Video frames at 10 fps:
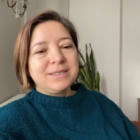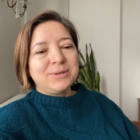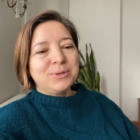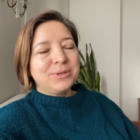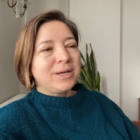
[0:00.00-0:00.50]

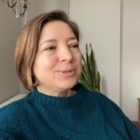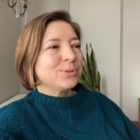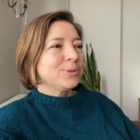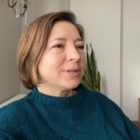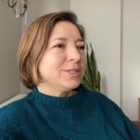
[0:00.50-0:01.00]
Ondan
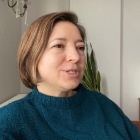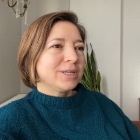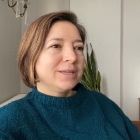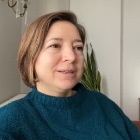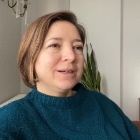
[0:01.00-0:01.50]
sonra
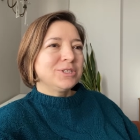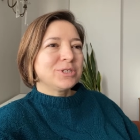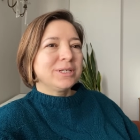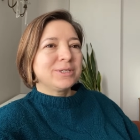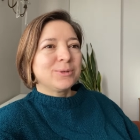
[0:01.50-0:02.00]
işte acılarını